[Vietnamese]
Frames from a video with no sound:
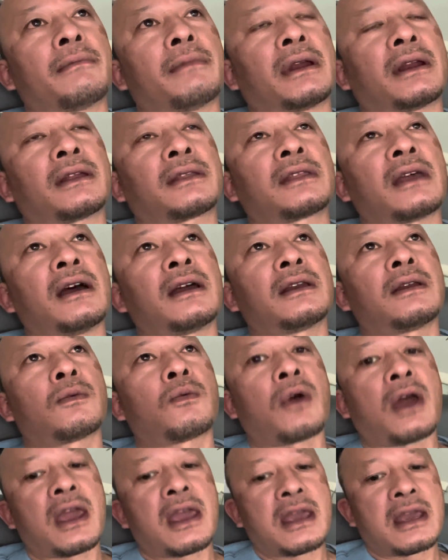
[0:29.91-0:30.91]
mà nó tới nó
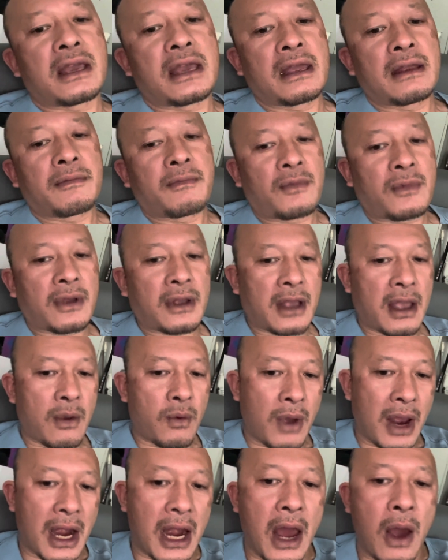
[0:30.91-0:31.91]
quay cái cái
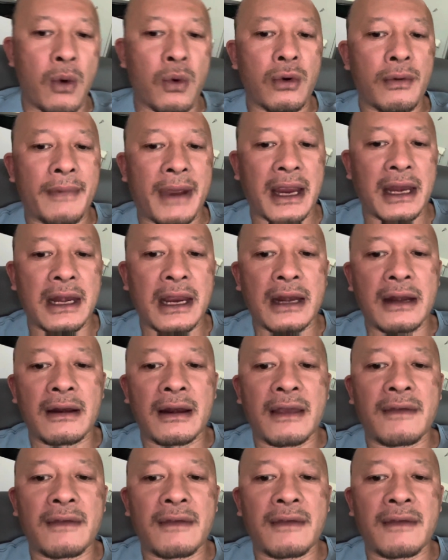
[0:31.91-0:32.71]
quán lẩu của mày để nó